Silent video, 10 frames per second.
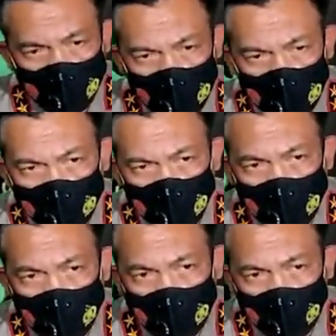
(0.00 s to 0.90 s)
berita
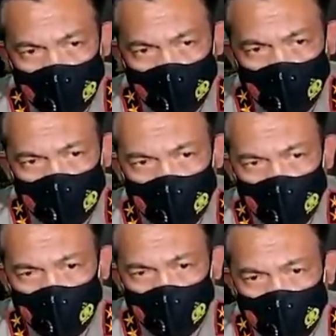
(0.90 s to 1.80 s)
viral adanya
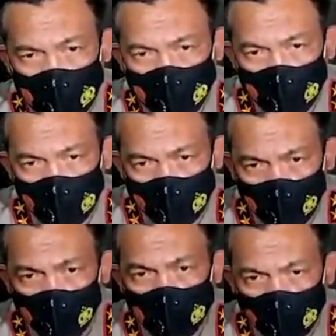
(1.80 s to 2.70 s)
anggota
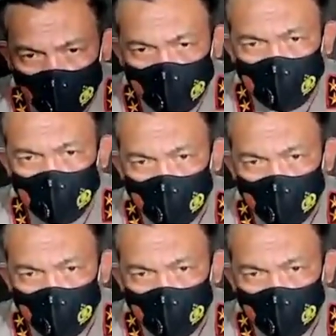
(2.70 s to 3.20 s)
Polri oknum